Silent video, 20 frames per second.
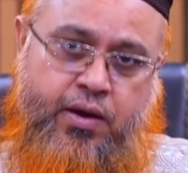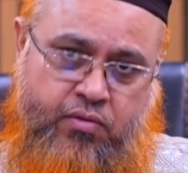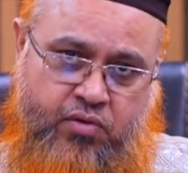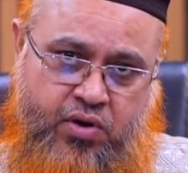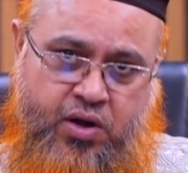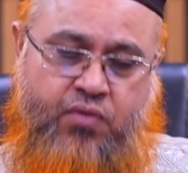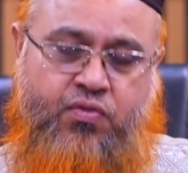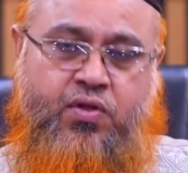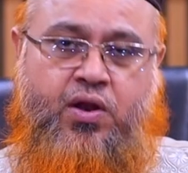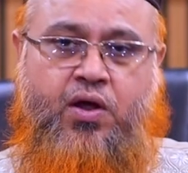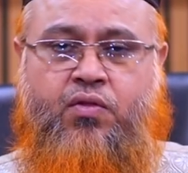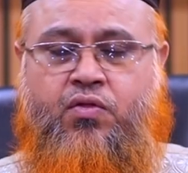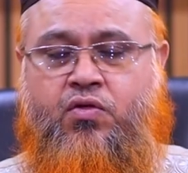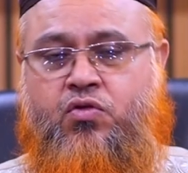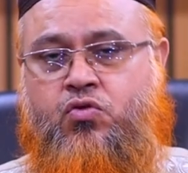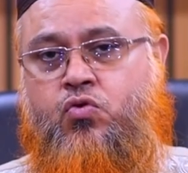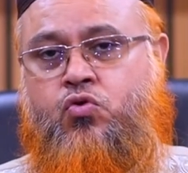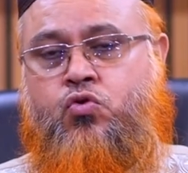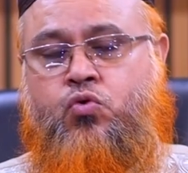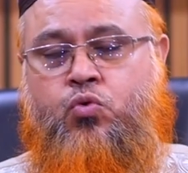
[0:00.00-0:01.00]
এক রাকাতের
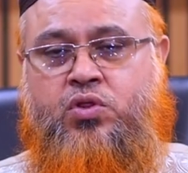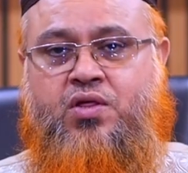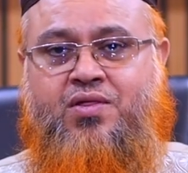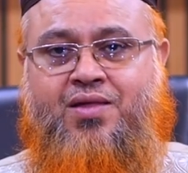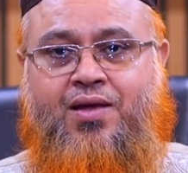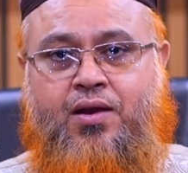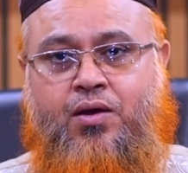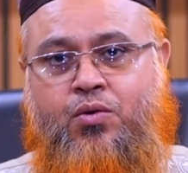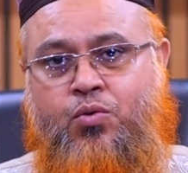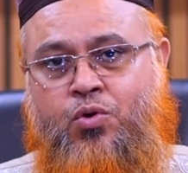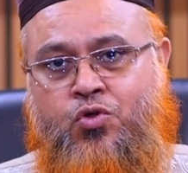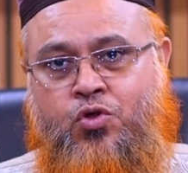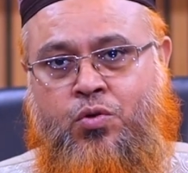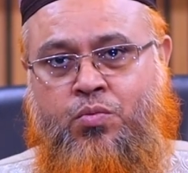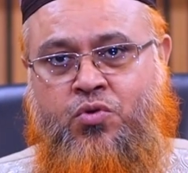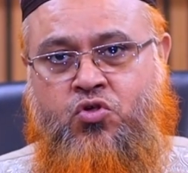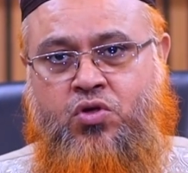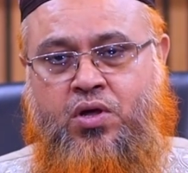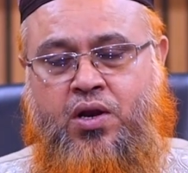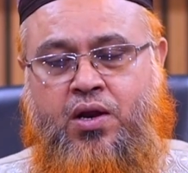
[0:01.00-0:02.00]
হাদিসও শক্তিশালী কোনো
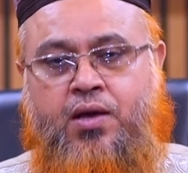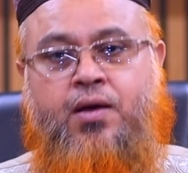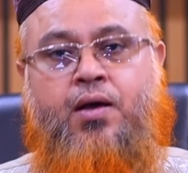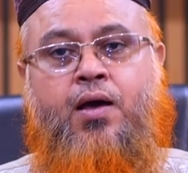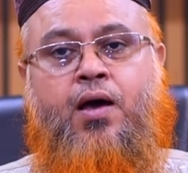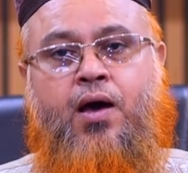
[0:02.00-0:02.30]
সমস্যা নেই